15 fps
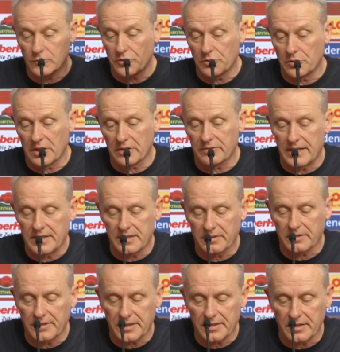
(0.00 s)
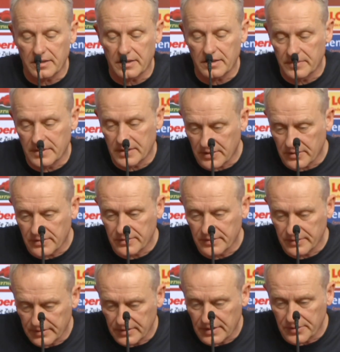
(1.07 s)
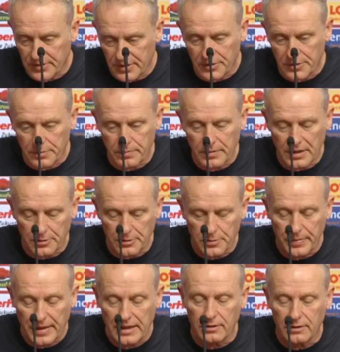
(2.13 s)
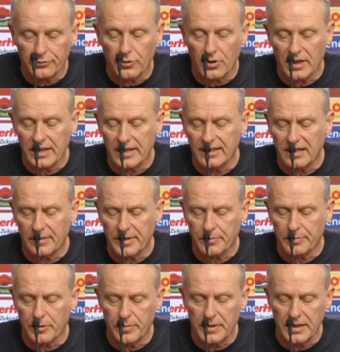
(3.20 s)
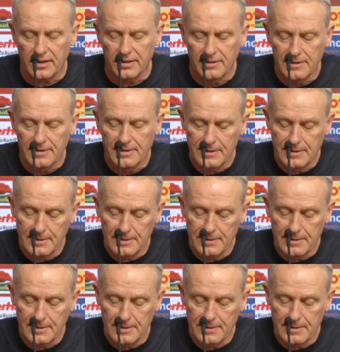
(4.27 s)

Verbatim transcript: Natürlich weiß ich, was da also aus, aus, aus Bilder vorgeht, aber ich probiere